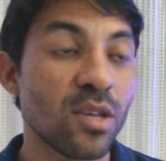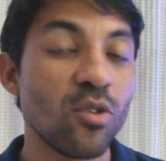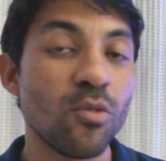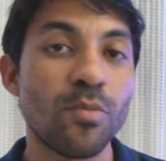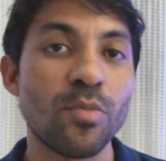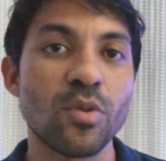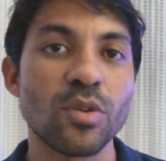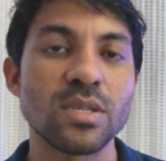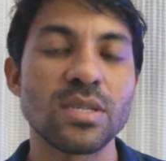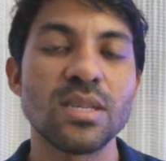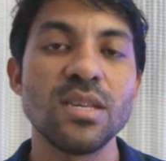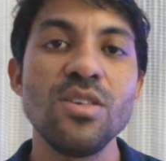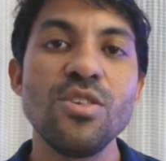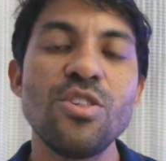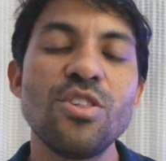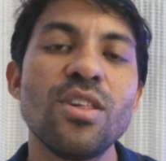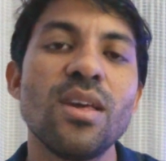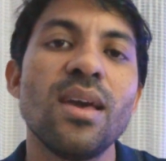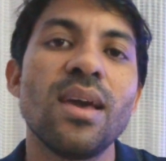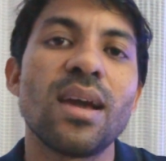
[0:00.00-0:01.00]
que eu possa
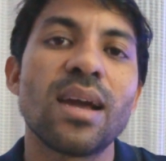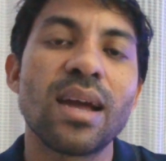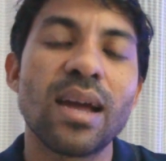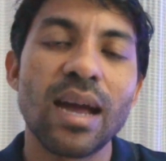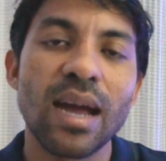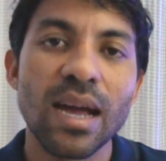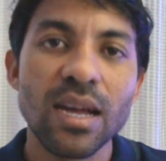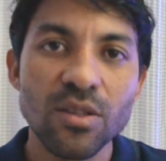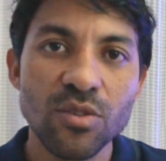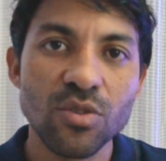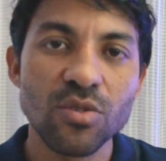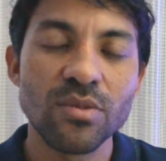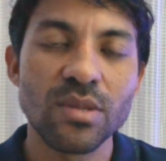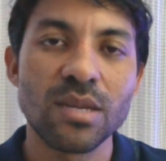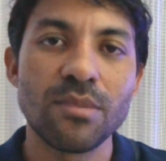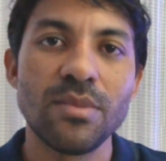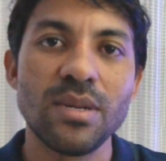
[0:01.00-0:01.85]
enxergar de outra